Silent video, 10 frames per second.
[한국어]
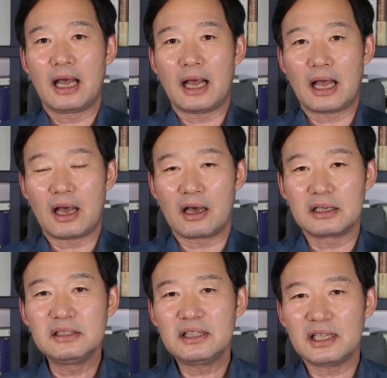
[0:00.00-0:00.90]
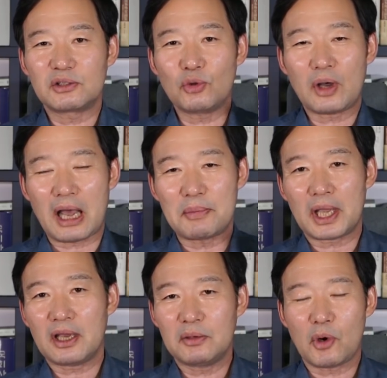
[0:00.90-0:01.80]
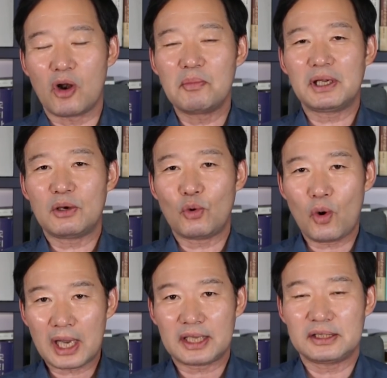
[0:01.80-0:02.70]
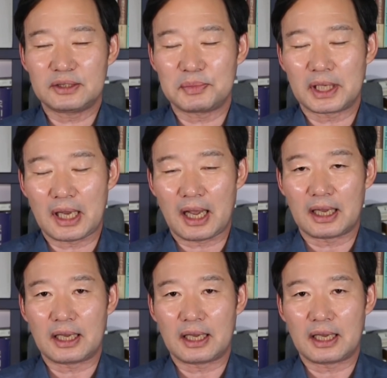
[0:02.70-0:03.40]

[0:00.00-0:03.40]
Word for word: 아, 을이 또 갑에게 그럼 얼마나 꼬았겠습니까?